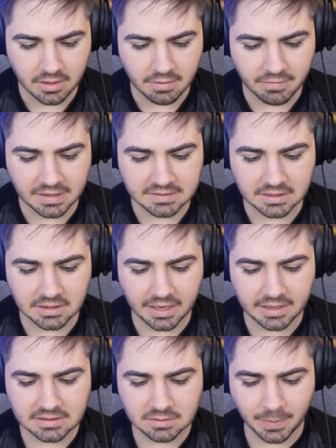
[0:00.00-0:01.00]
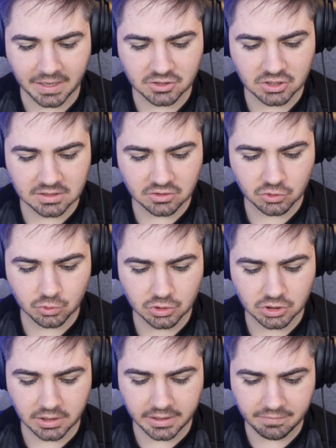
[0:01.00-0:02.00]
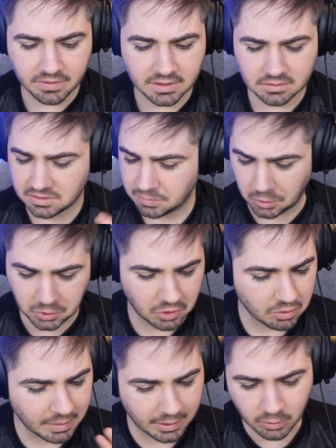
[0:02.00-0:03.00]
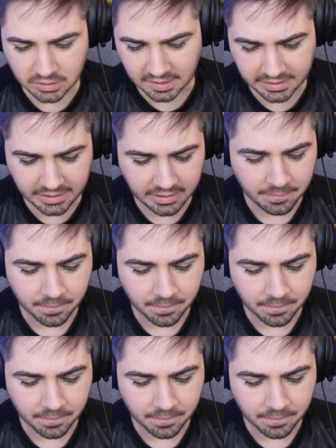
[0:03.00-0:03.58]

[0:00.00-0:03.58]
Vença três partidas de chute livre. Desbloqueou alguma coisa ali.